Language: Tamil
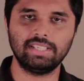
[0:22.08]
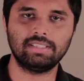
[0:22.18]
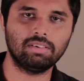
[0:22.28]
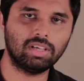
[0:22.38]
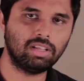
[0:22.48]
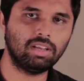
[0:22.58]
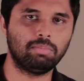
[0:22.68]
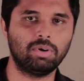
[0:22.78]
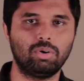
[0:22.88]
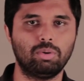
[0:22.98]
ஃபிசிக்ஸை
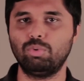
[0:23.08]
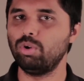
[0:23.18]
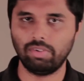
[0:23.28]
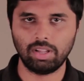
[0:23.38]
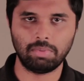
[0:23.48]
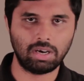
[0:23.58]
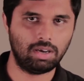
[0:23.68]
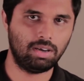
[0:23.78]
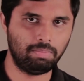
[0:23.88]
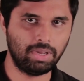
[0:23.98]
வந்து நம்ம ஒரு மூணு
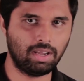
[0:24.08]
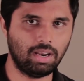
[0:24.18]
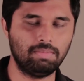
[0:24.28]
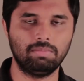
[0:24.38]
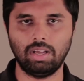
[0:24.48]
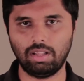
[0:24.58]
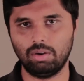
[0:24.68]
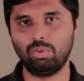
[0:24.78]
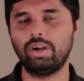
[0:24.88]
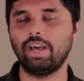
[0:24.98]
விதமாக பிரிக்கலாம்
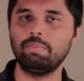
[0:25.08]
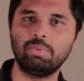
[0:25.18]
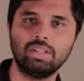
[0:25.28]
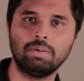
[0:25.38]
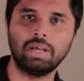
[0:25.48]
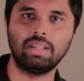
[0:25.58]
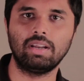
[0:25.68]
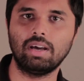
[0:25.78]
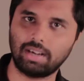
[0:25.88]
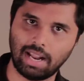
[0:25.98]
அதில் ஒரு டைப் வந்து
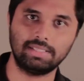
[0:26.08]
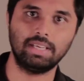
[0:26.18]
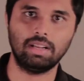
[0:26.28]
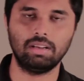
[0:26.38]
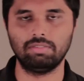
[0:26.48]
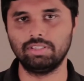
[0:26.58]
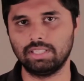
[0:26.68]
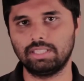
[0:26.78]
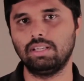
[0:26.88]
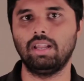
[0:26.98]
பார்த்தீங்கன்னா கிளாசிக்கல்
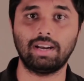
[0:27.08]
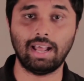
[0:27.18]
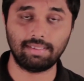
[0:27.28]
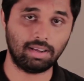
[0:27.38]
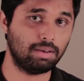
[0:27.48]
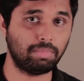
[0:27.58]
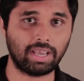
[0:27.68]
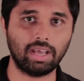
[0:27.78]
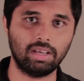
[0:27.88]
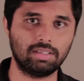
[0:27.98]
ஃபிசிக்ஸ் இல்லை
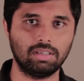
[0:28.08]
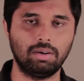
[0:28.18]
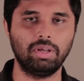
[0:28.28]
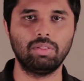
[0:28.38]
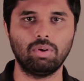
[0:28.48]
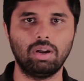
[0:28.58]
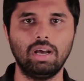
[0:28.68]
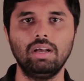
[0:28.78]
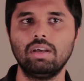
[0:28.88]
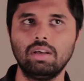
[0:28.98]
கிளாசிக்கல் மெக்கானிக்ஸ் அப்படின்னு
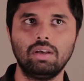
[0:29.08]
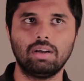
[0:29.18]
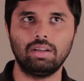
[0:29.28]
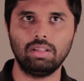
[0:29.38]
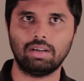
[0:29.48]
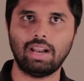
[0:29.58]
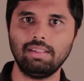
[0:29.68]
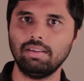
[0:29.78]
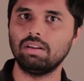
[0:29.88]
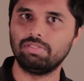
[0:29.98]
சொல்லலாம்
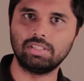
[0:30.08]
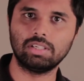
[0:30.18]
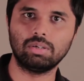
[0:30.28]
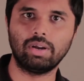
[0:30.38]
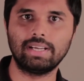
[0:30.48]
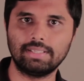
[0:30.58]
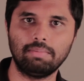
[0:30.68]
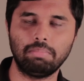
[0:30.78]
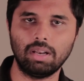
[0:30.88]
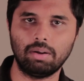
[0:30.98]
கிளாசிக்கல் ஃபிசிக்ஸோட
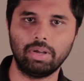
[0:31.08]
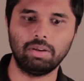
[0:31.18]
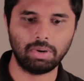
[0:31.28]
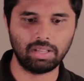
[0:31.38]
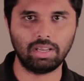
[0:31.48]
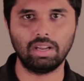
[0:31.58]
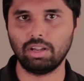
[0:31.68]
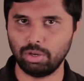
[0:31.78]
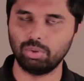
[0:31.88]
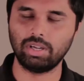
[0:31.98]
எக்ஸாம்பிள் அப்படின்னு
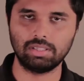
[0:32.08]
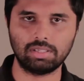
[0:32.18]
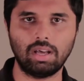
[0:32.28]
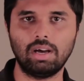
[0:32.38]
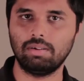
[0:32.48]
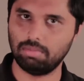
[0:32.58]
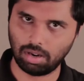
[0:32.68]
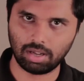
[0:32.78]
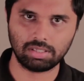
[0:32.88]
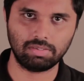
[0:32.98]
பார்த்தீங்கன்னா நியூட்டன்ஸ் லா
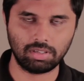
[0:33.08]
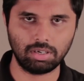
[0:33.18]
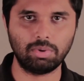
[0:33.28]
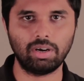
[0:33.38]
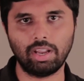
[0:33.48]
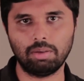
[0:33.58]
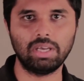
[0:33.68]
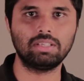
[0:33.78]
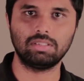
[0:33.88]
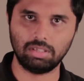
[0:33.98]
லாஸ் ஆஃப்
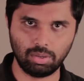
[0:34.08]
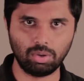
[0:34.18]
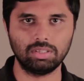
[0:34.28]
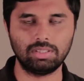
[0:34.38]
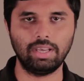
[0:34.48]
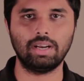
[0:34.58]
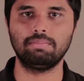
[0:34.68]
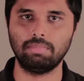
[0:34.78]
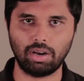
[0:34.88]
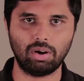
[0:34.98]
தேர்மோடைனமிக்ஸ் யூலோஸ்
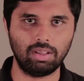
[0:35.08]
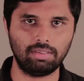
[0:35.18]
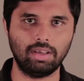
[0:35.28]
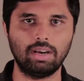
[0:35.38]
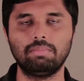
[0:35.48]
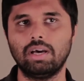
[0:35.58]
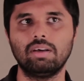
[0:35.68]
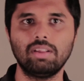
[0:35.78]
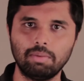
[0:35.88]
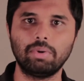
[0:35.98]
தியரம் பெர்னாலிஸ்
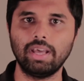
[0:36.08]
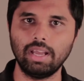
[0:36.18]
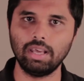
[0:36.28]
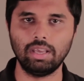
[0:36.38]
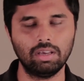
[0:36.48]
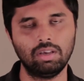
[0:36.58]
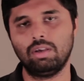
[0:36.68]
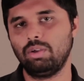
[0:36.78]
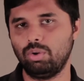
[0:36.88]
தியரம் அதாவது நம்ம டெய்லி